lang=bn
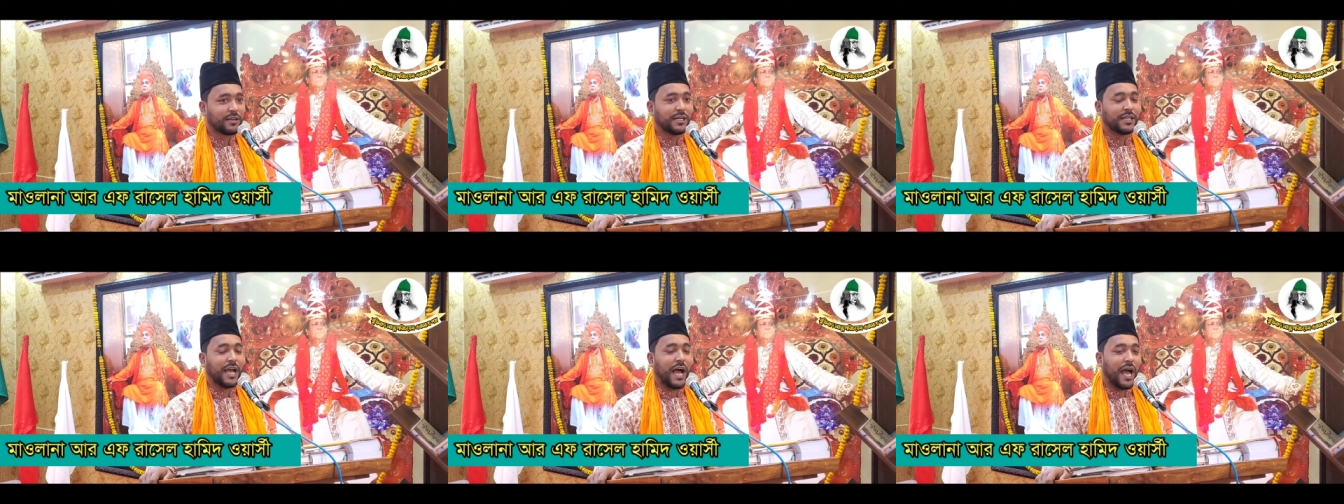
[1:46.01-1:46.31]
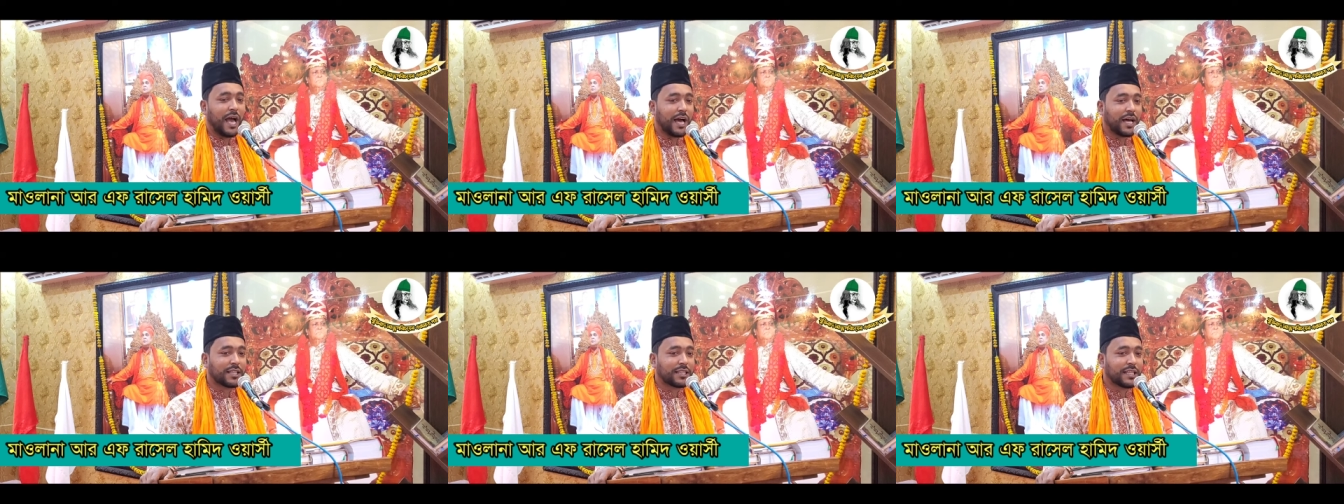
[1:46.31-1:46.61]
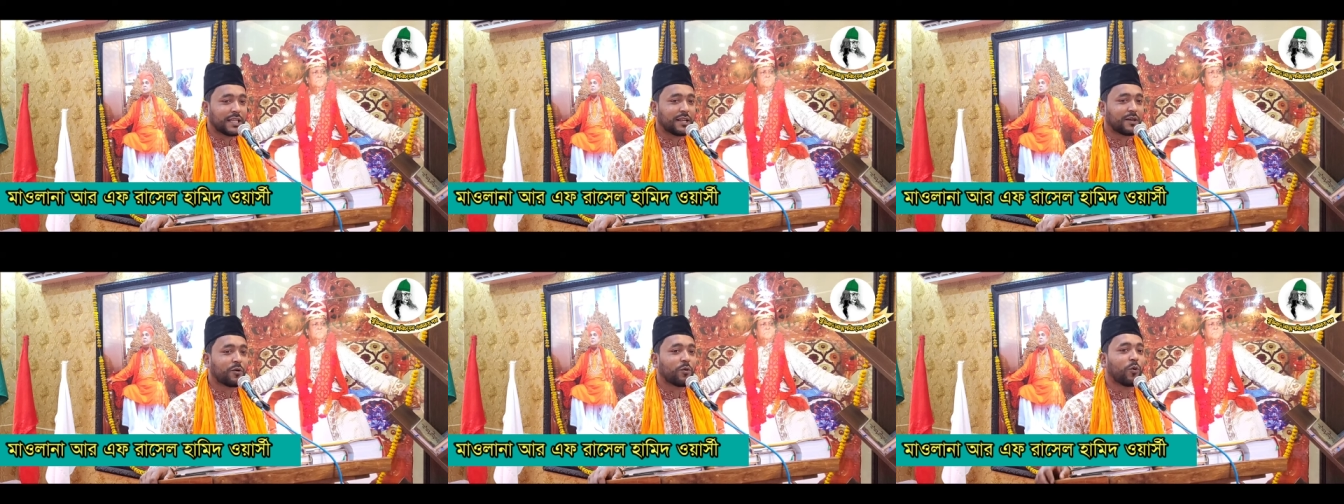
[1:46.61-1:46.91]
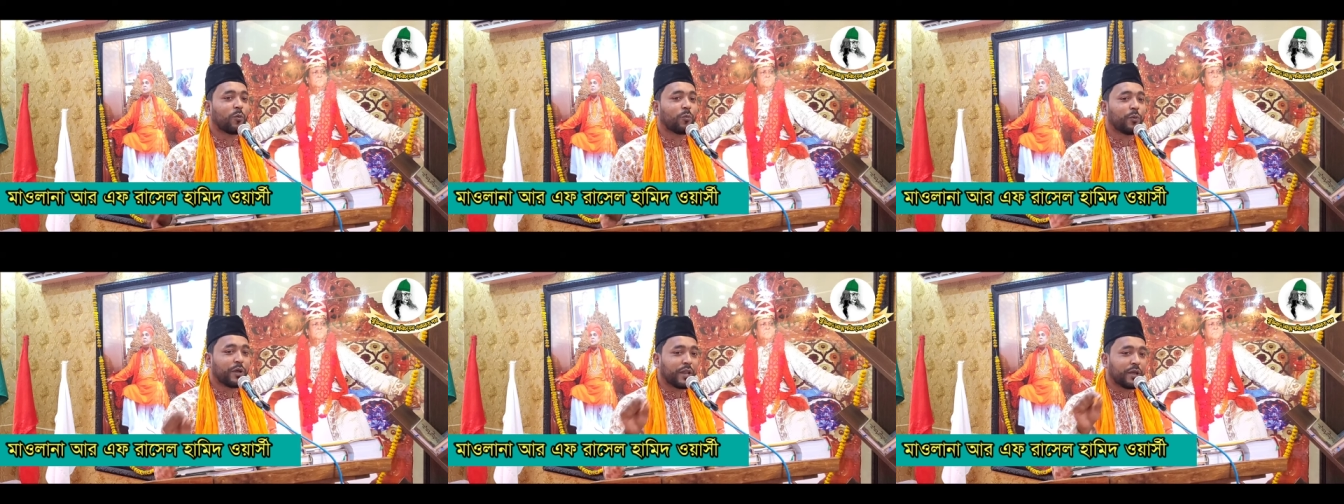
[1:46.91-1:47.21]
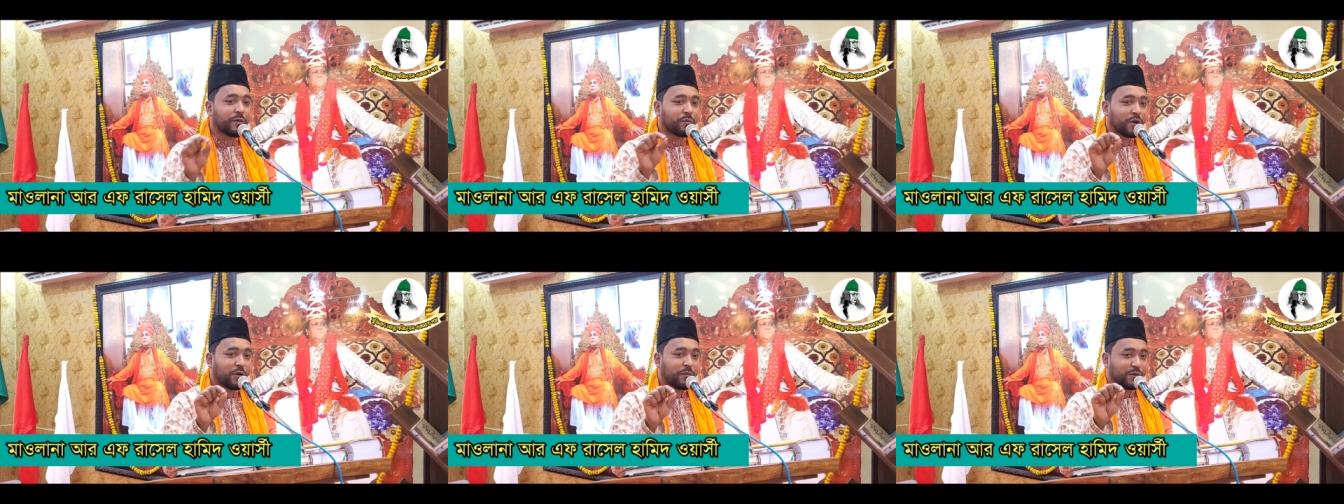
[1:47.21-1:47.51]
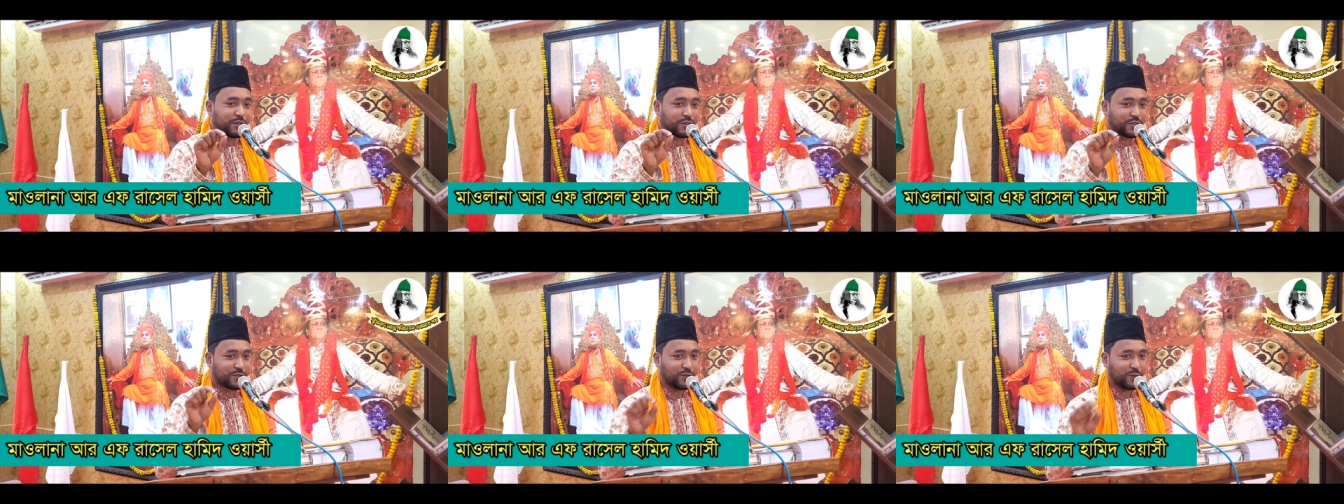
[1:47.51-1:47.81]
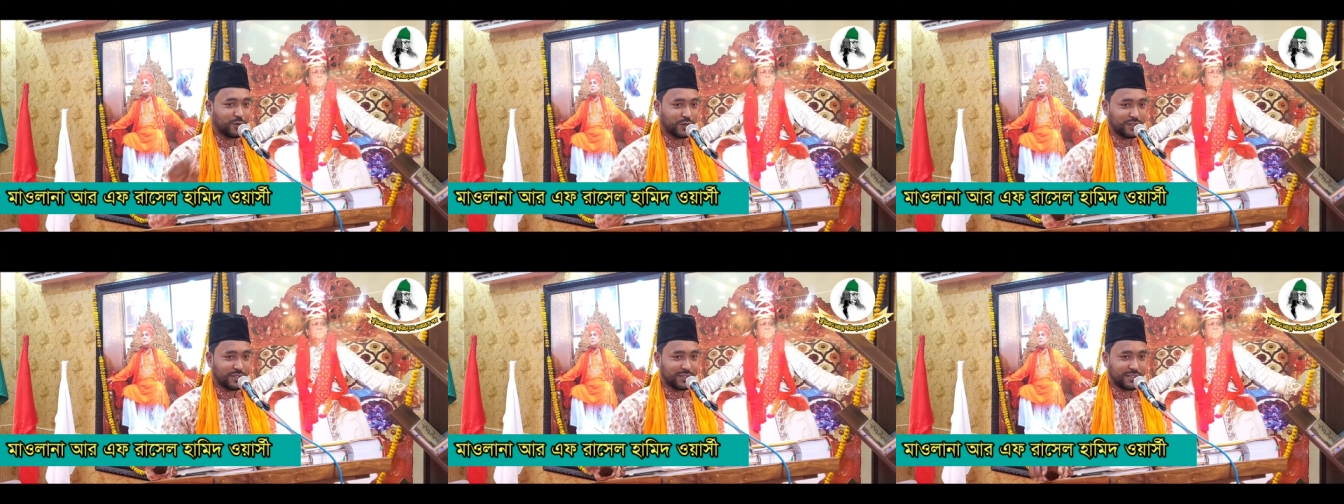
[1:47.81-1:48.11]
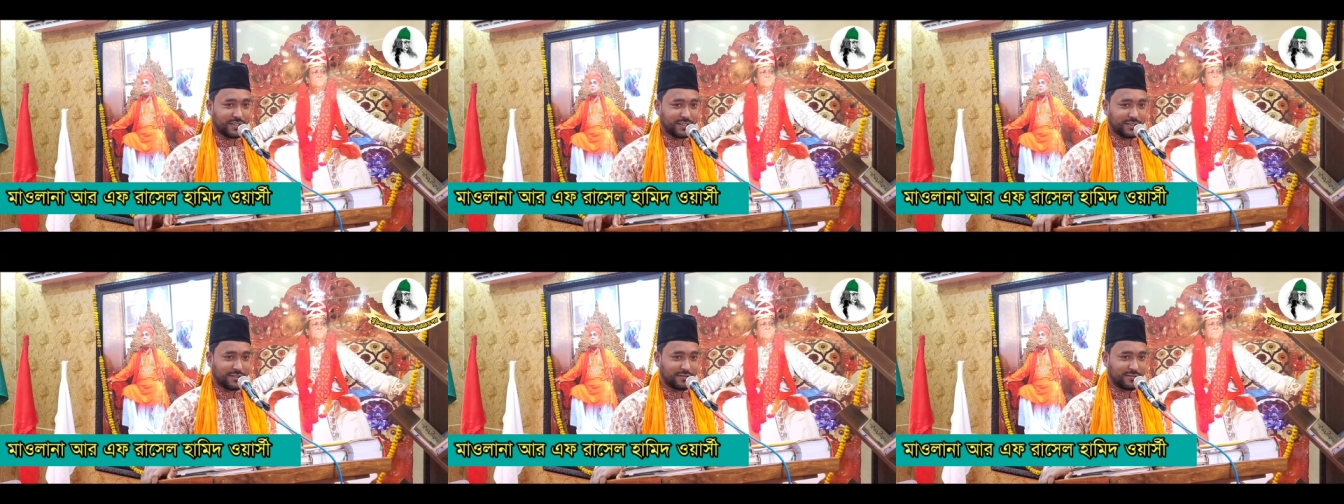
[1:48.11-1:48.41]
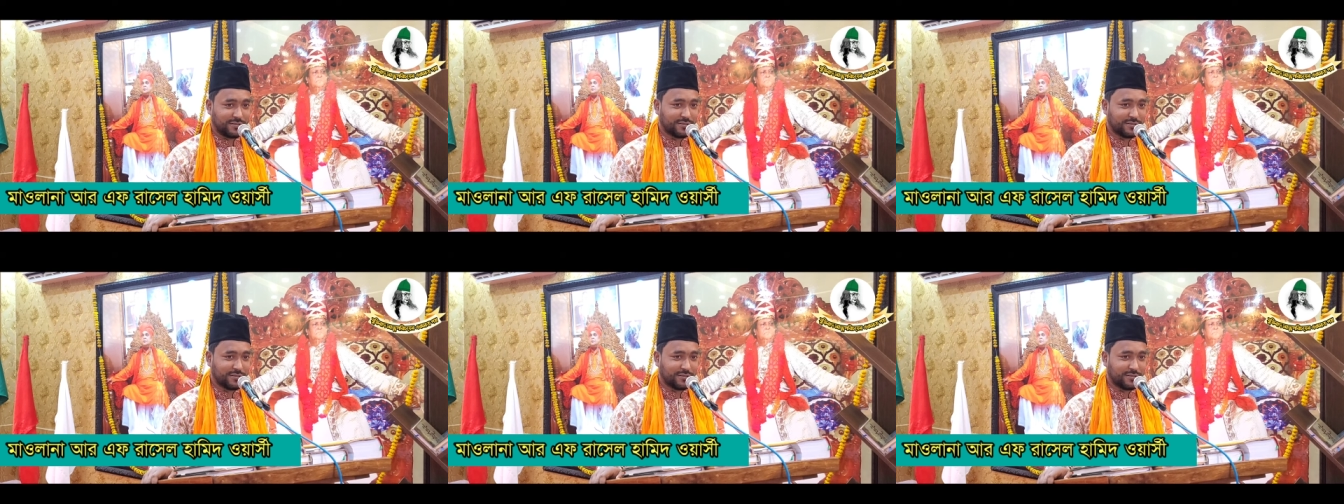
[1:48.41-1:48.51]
এই আয়াতের গভীরে প্রবেশ করেছেন